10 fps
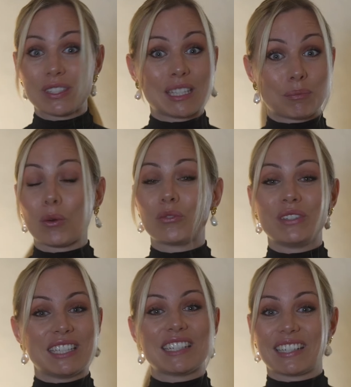c'est de
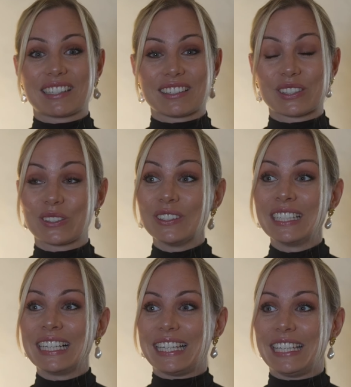profiter de chaque instant
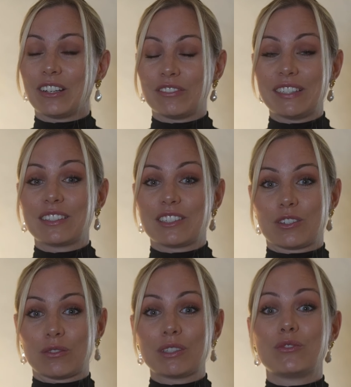et en fait j'ai
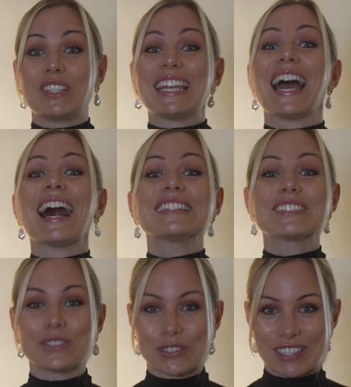envie que vous ayez
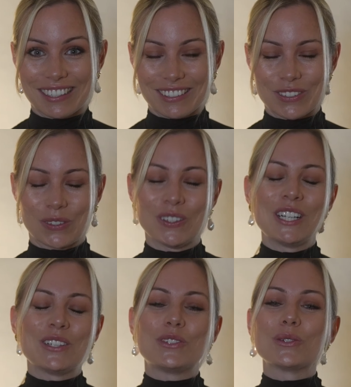hâte de chaque instant.
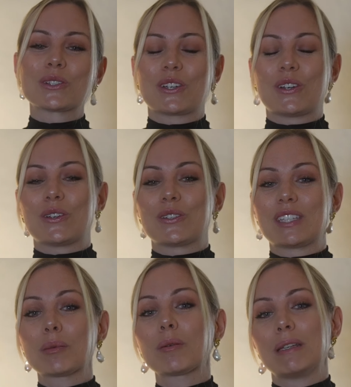Donc euh,
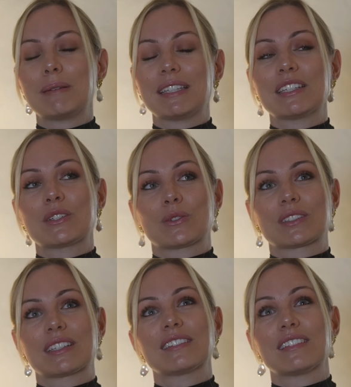cette problématique, je suis en
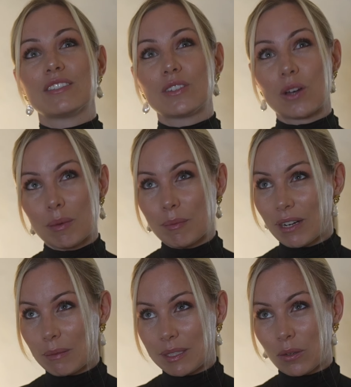train d'énormément
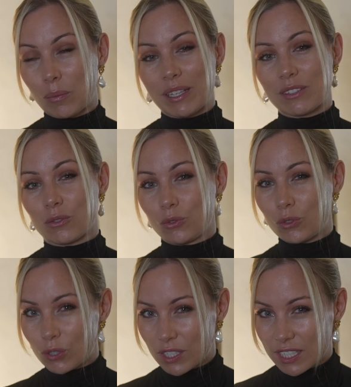la mettre en place dans le
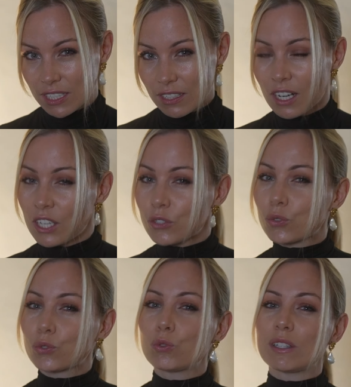coaching,
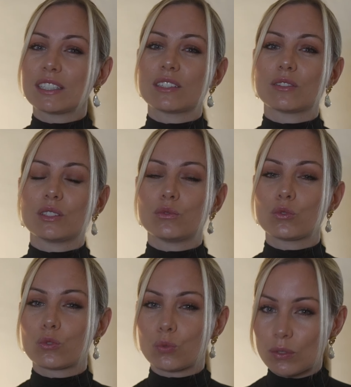surtout avec des rendez-vous
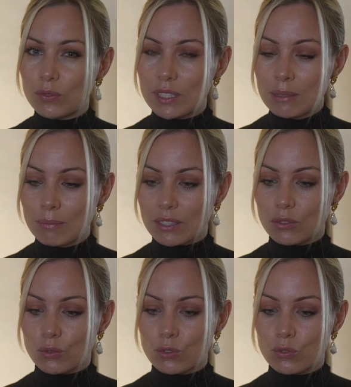suivis
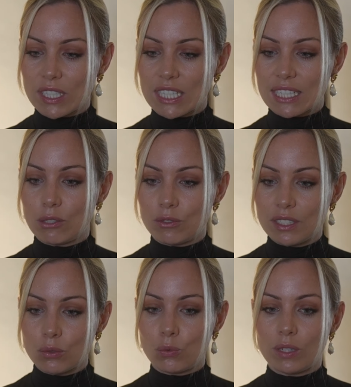maintenant que je vais gérer le
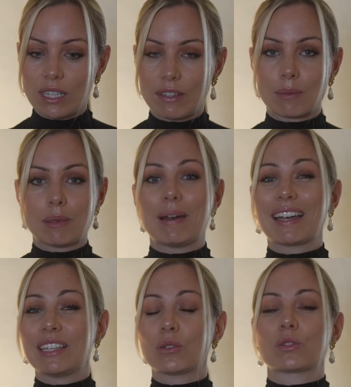déroulé avec mes
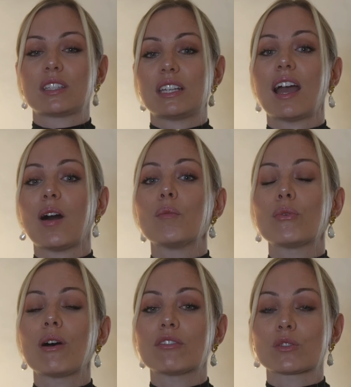mariés. Quand il est un
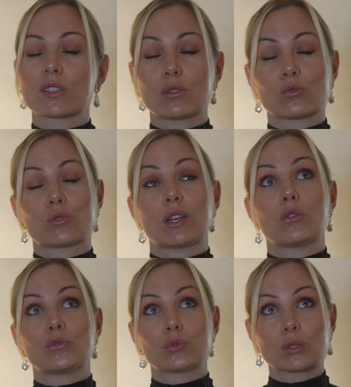peu avancé, en tout cas
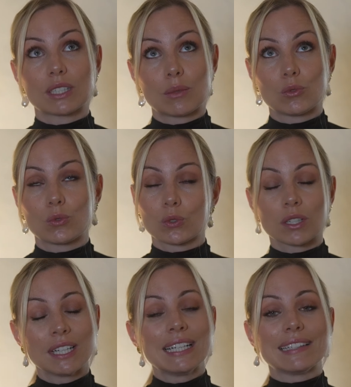au fur et à mesure
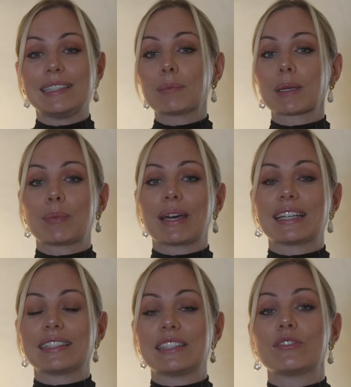des
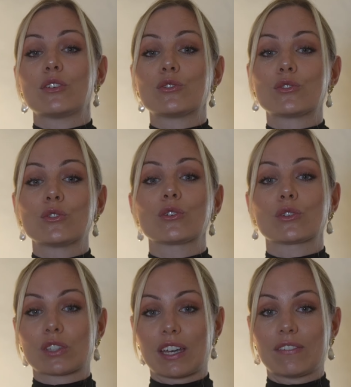préparatifs, je
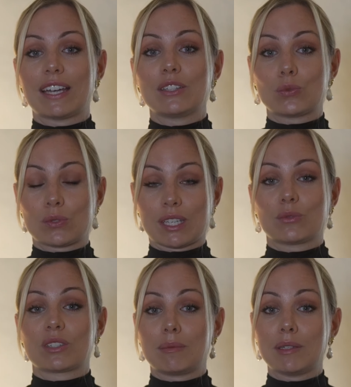retravaille tout ça.
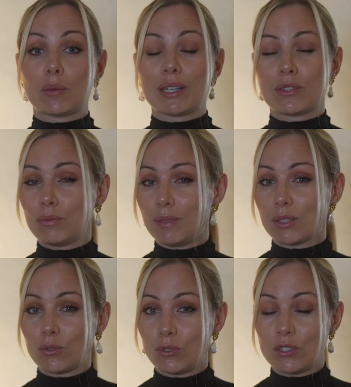Donc j'ai mis en place une
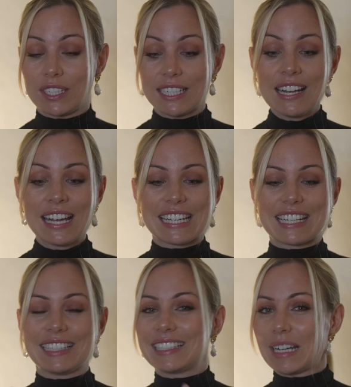méthodologie. Je
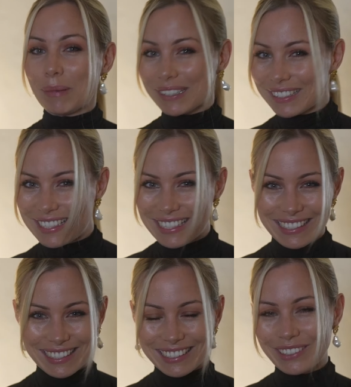l'ai déjà partagé
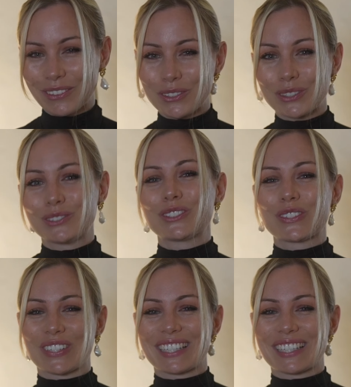à certains d'entre vous sur